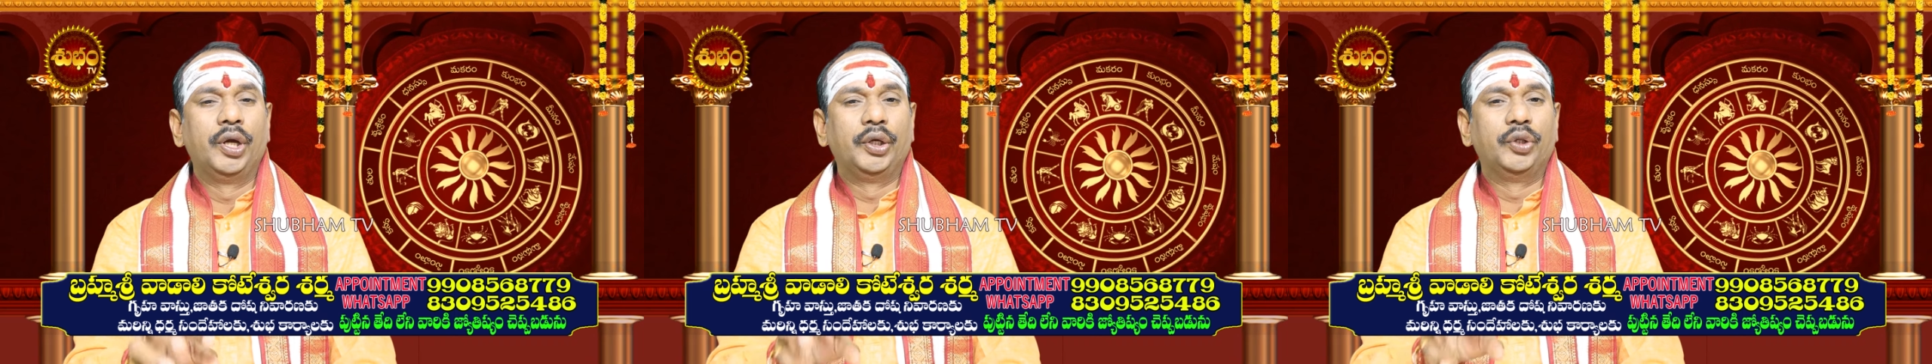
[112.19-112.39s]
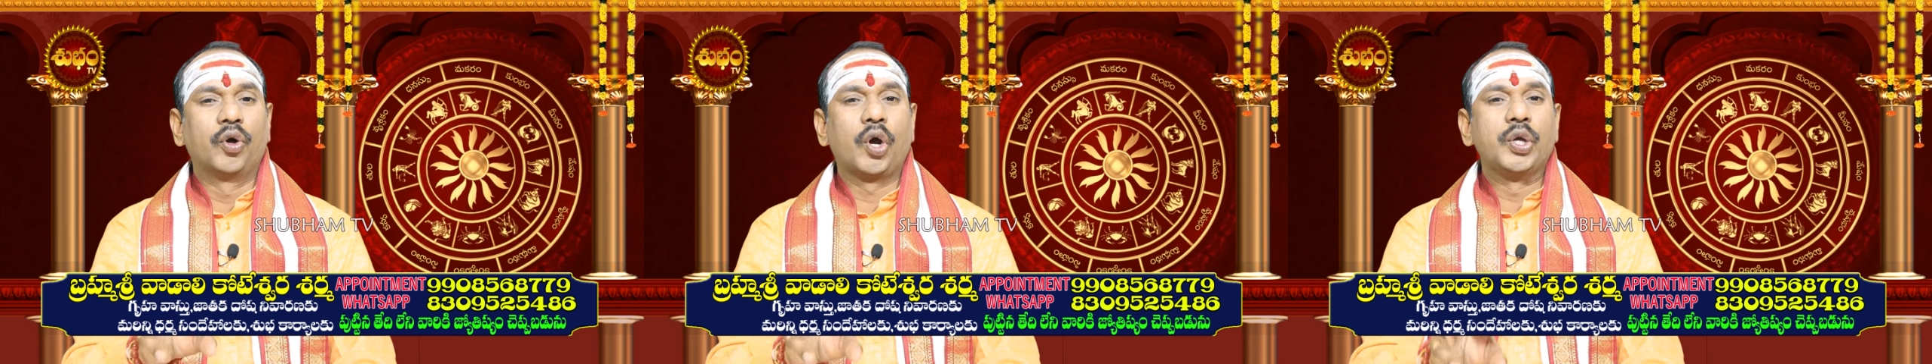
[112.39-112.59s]

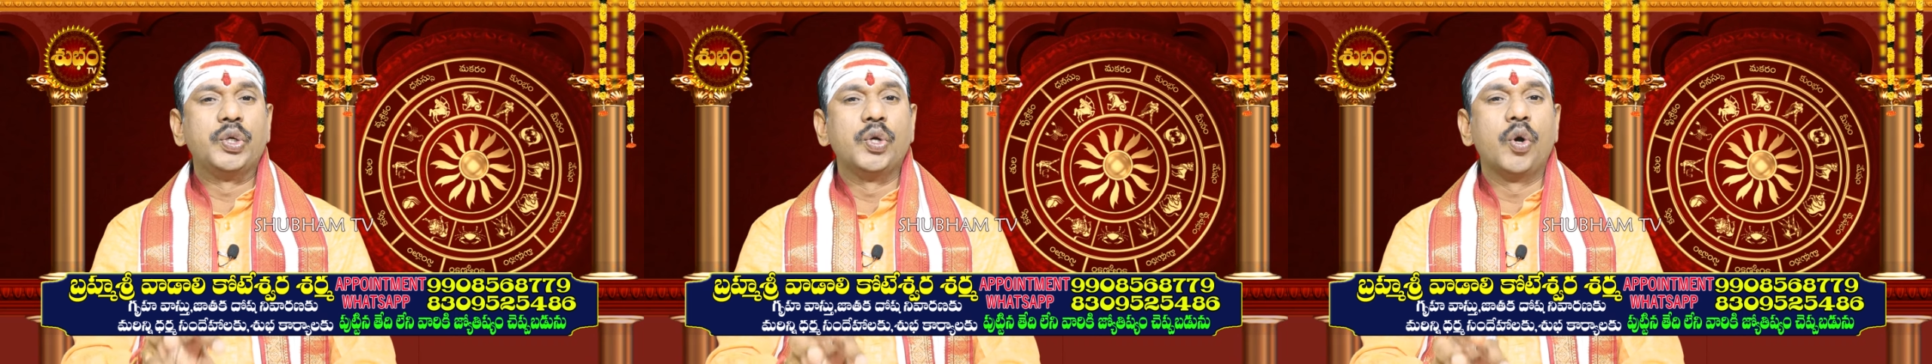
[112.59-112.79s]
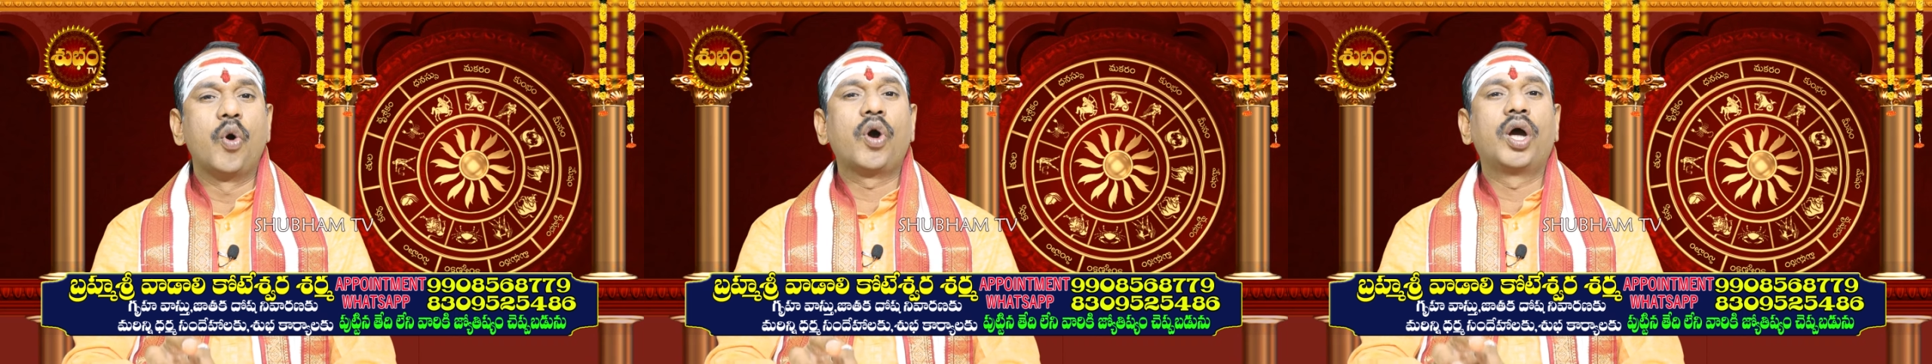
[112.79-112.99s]
ఇది ఒక
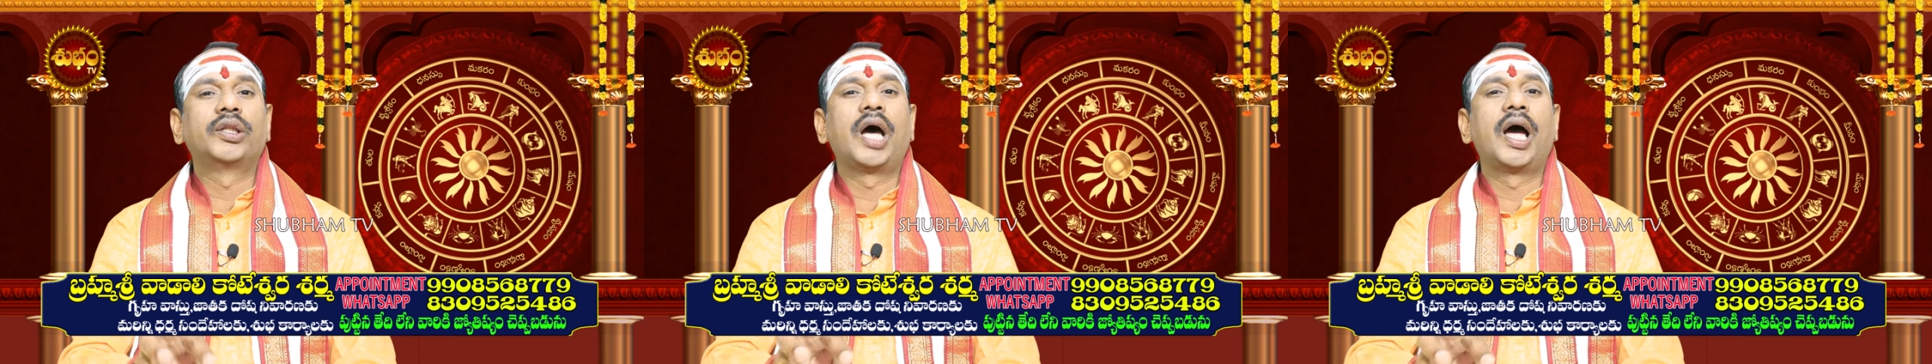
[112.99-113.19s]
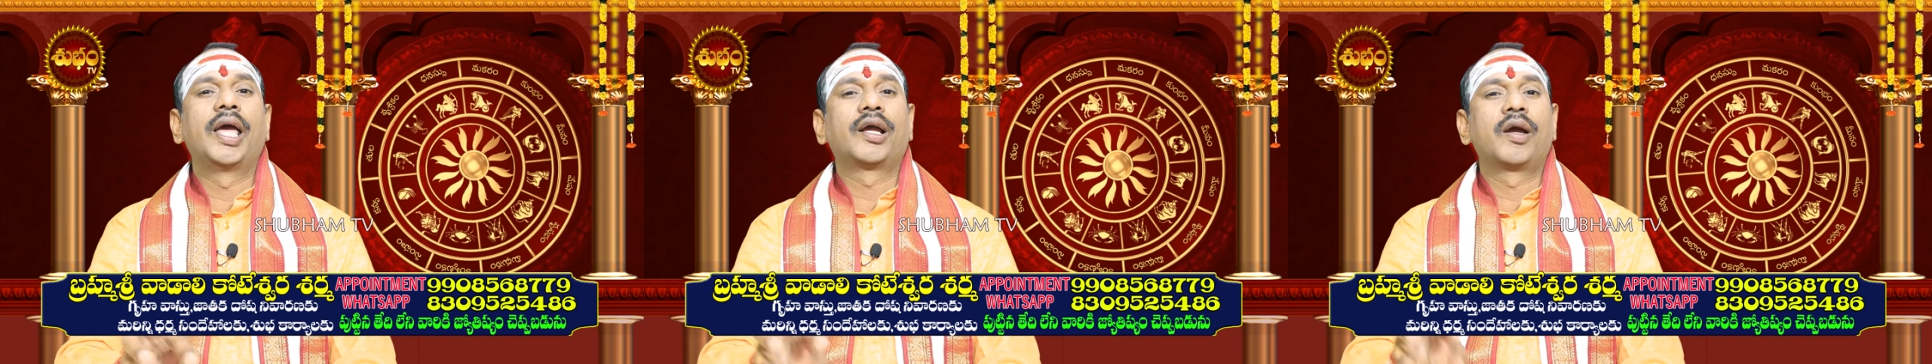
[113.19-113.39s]

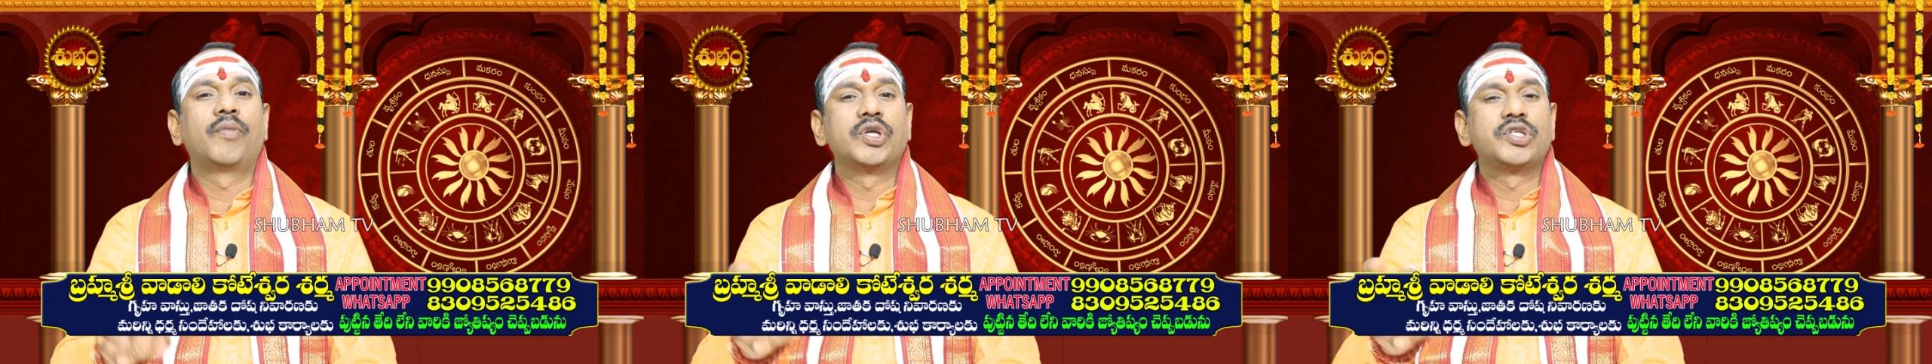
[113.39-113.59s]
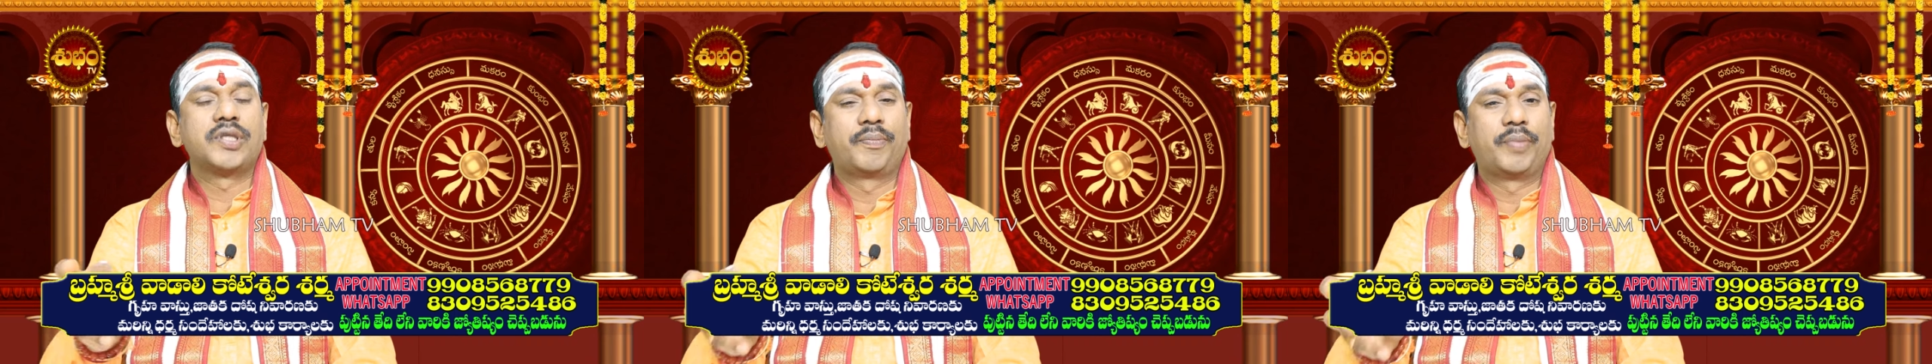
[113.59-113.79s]
యోగదాయకం
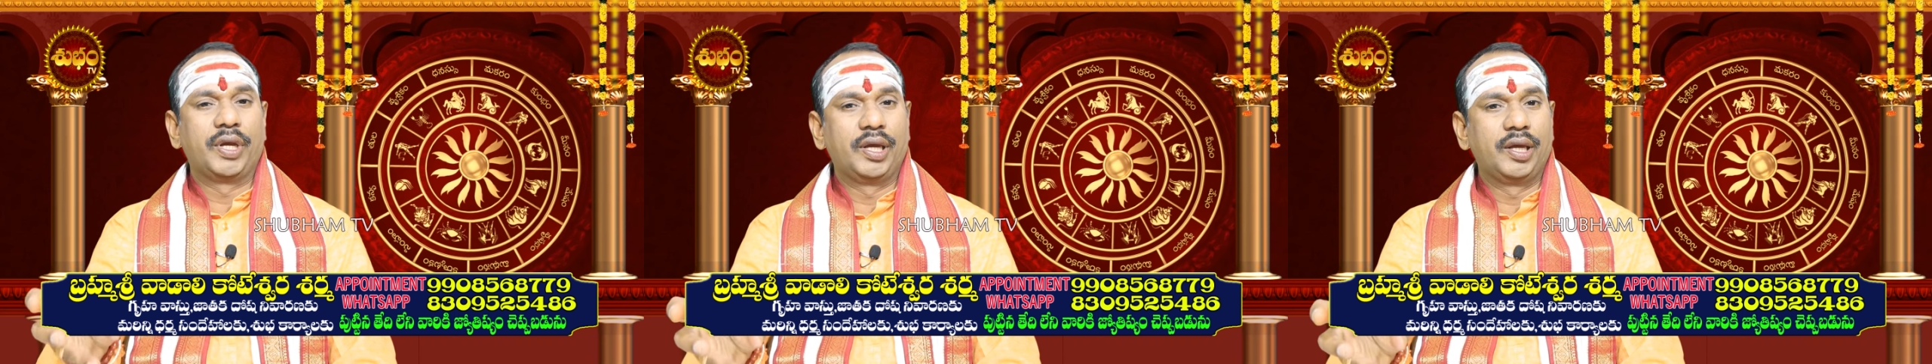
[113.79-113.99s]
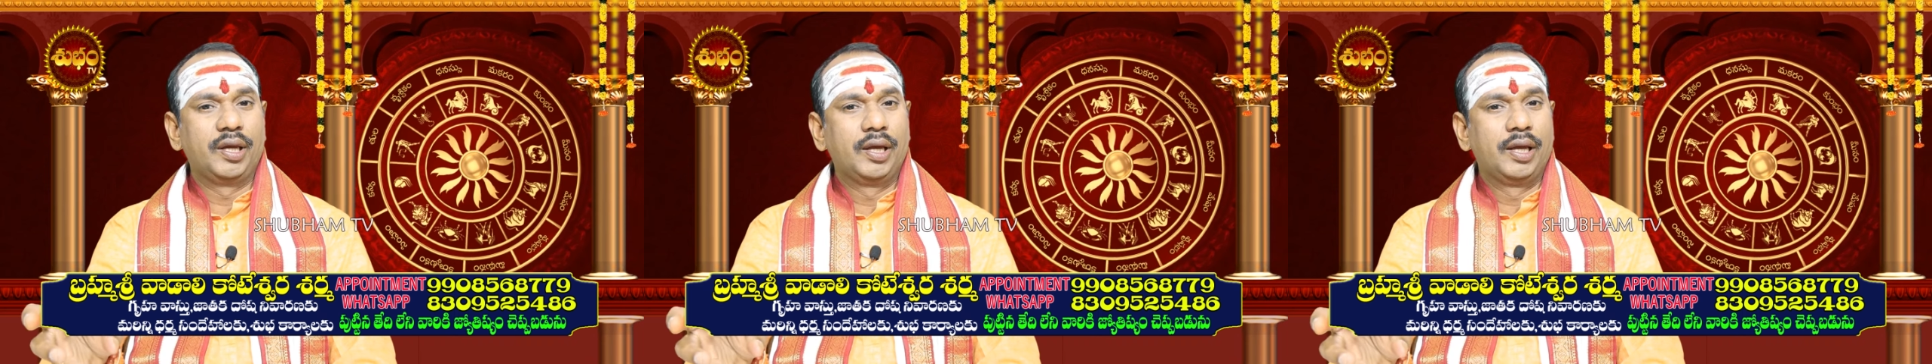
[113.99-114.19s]
అని చెప్పి